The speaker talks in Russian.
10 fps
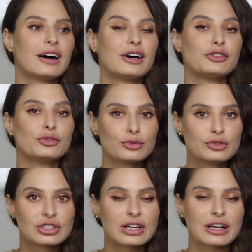а,
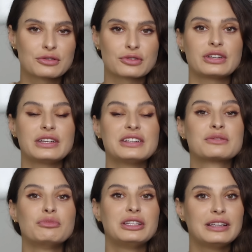лучше, которые
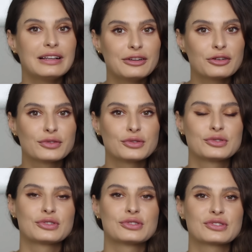изменили ее в
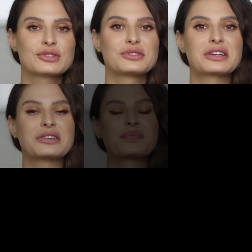лучшую сторону.